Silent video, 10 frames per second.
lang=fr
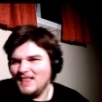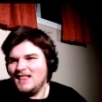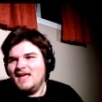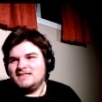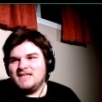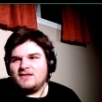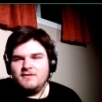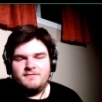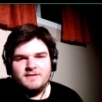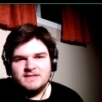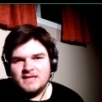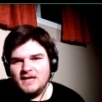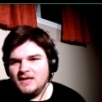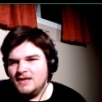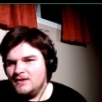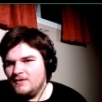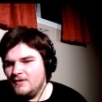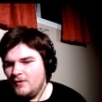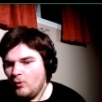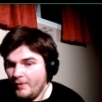Exact, fils,
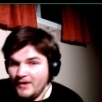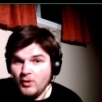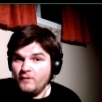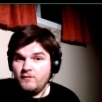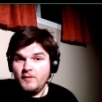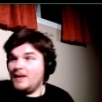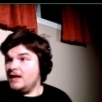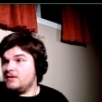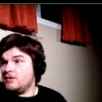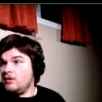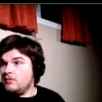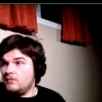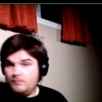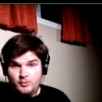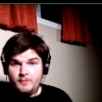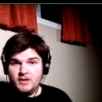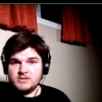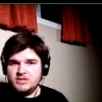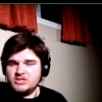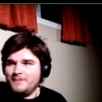euh, on, est, on va parler de Blue Box,
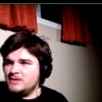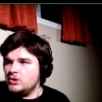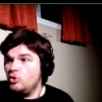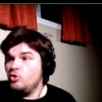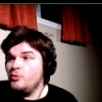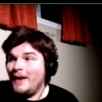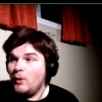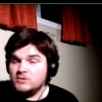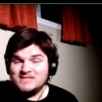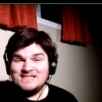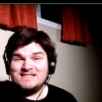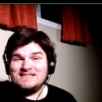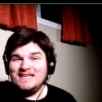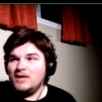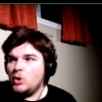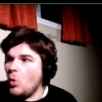le chapitre numéro 5.